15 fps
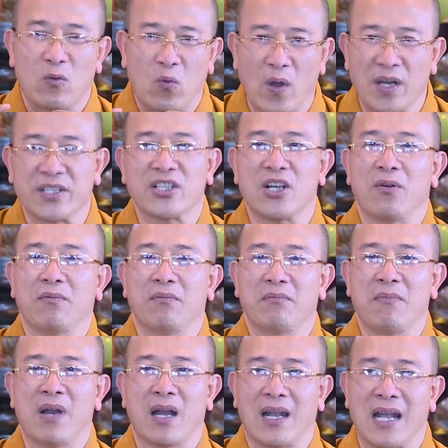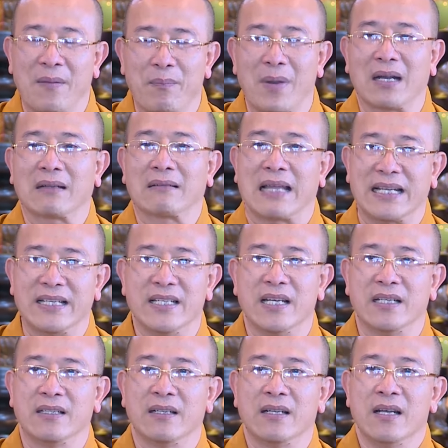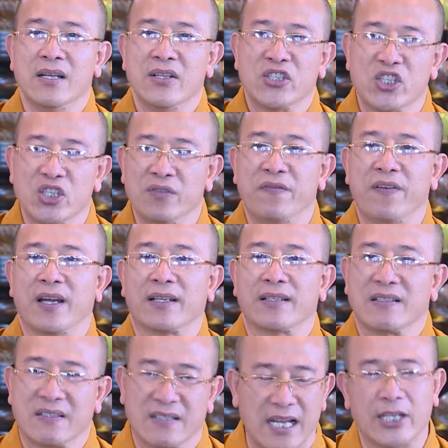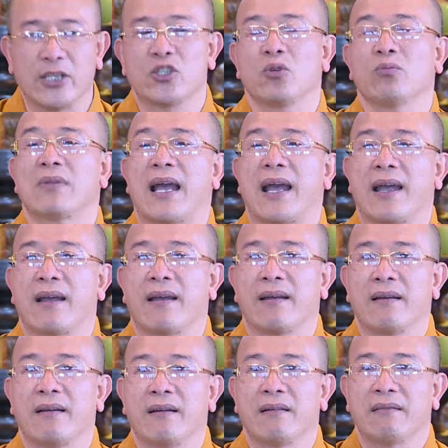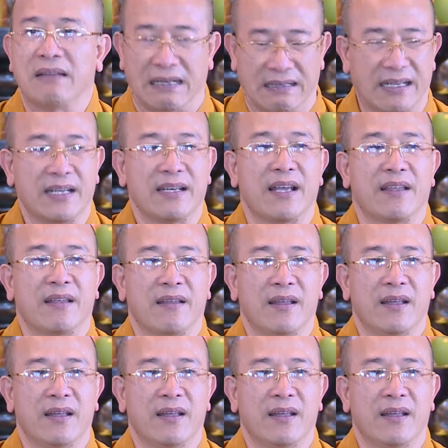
quan trọng mà các bậc thánh nhân chư phật dạy chúng ta đặt cái đấy